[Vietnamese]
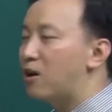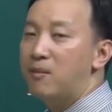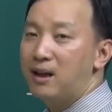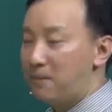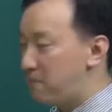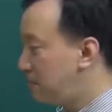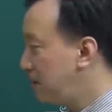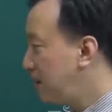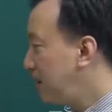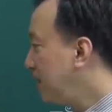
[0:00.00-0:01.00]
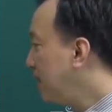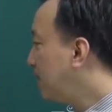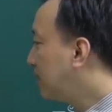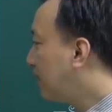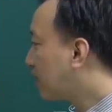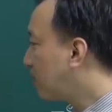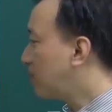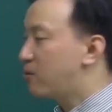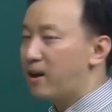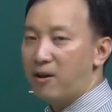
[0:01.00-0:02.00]
2015 là chọn
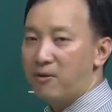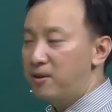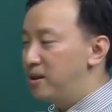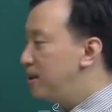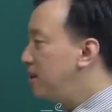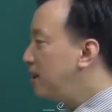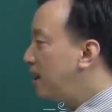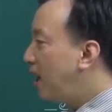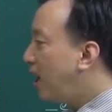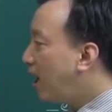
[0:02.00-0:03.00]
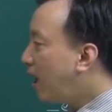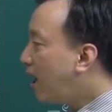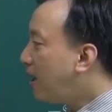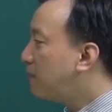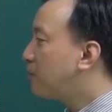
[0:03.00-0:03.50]
biểu đồ nào? A.